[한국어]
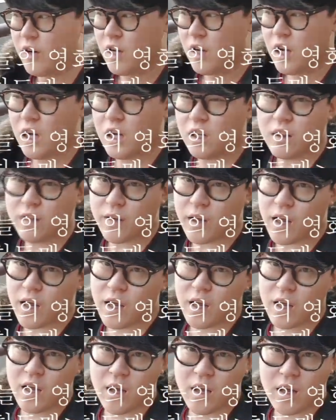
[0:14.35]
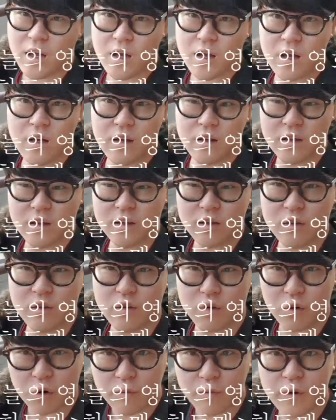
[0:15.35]

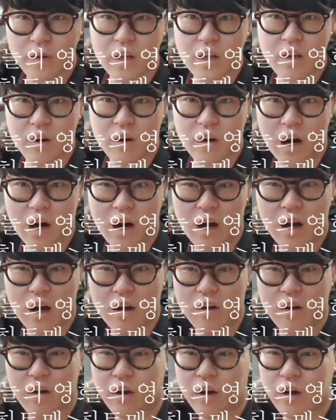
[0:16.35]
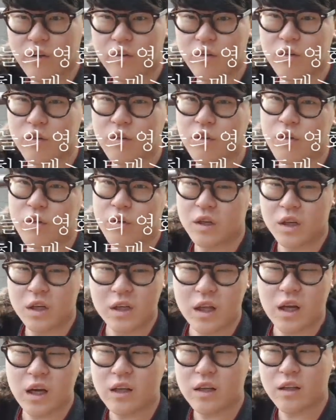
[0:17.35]
히트맨은 코미디 영화여가지고
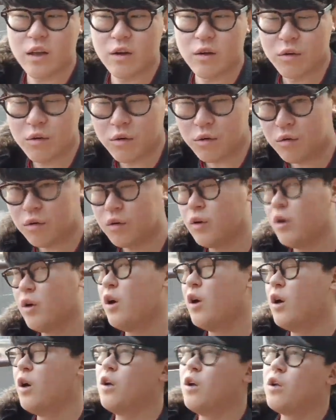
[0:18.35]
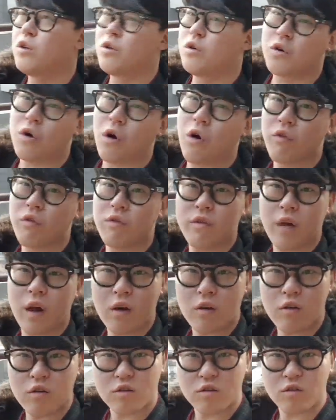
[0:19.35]
기대가 되고 또
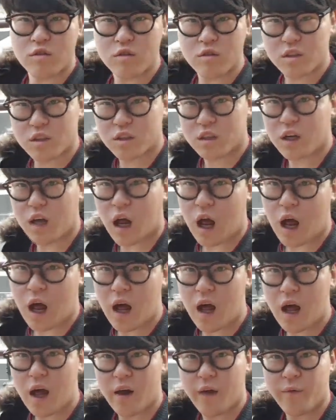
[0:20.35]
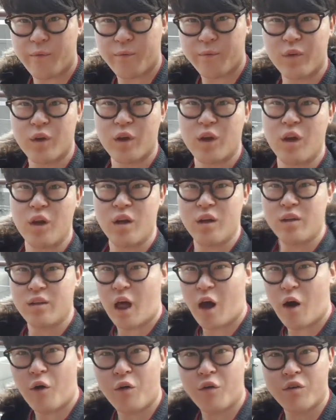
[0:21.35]
권상우 씨가
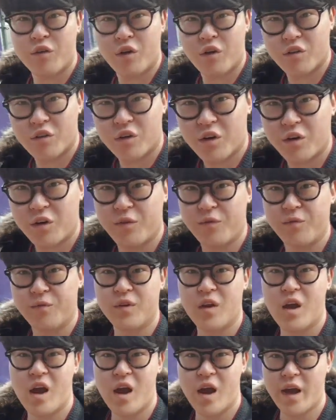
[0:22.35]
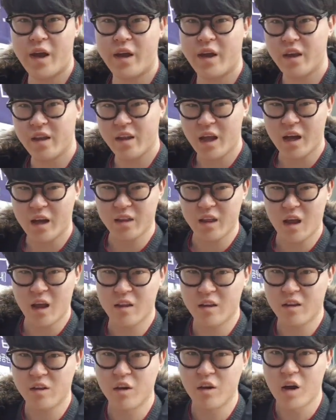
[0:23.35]
나오셔서 예, 기대가
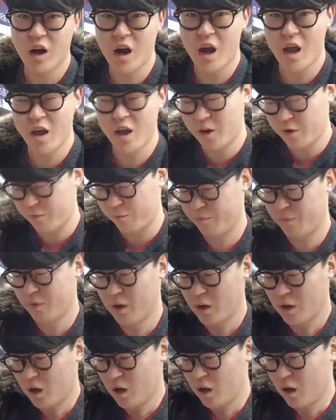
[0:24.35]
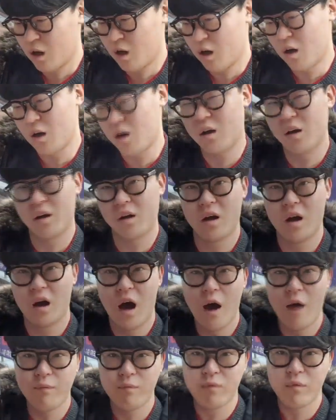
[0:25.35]
되는 영화예요. 어,
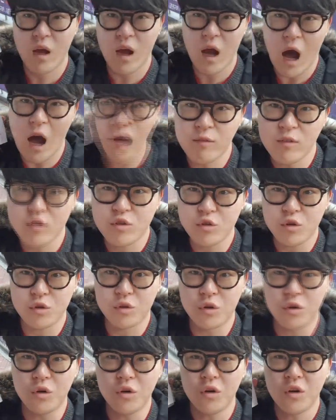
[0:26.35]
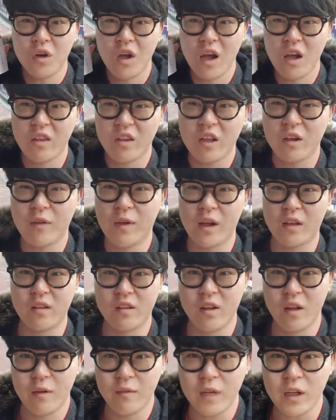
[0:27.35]
아무쪼록 히트맥
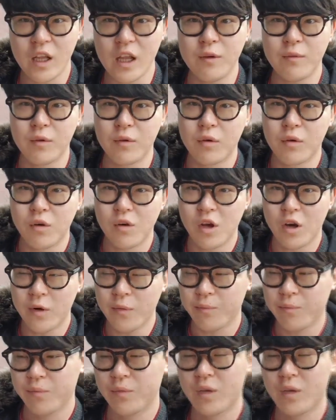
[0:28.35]
재밌게 보고요.